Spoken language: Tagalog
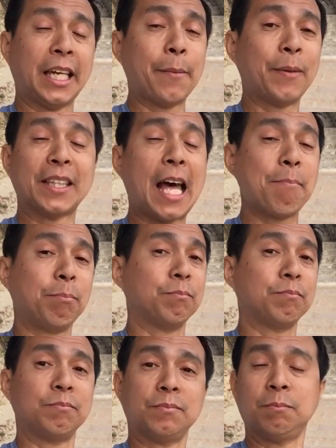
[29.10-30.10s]
Keep it up
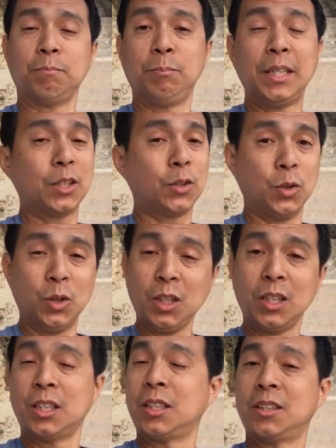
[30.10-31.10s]
Be
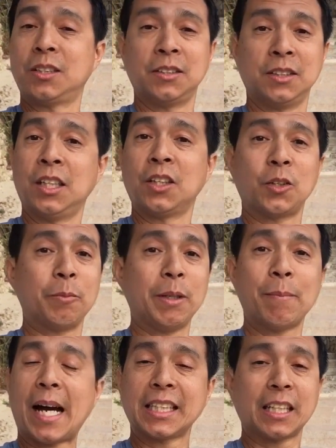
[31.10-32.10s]
cool. Kung may
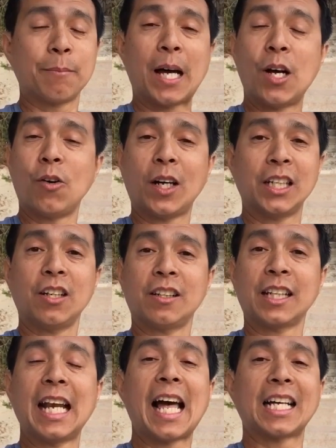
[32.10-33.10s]
mga trabaho kayo,
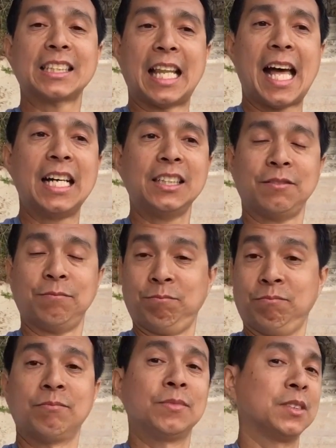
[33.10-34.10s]
relax lang.
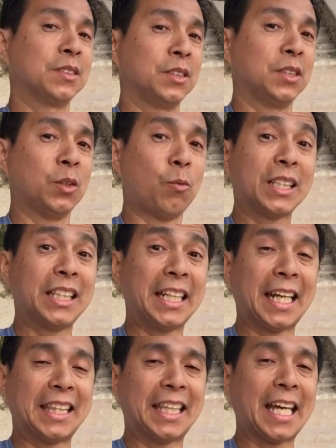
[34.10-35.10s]
Huwag
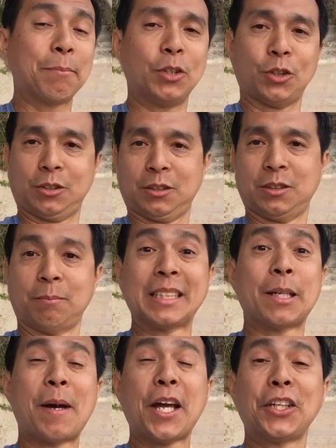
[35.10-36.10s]
ninenervyos.
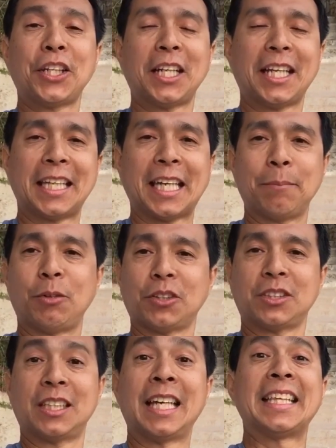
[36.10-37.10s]
Masama yung
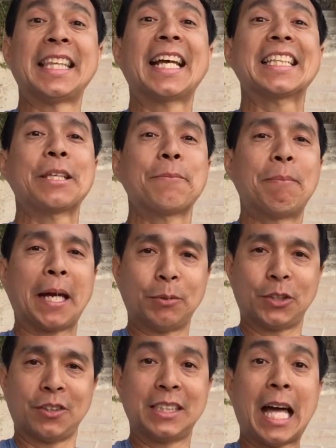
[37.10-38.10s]
ninenervyos. Negative
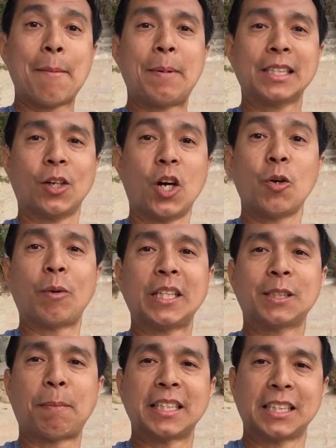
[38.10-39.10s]
vibes yun. Dapat
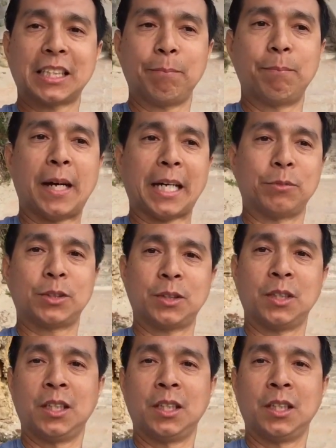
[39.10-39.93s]
always positive vibes.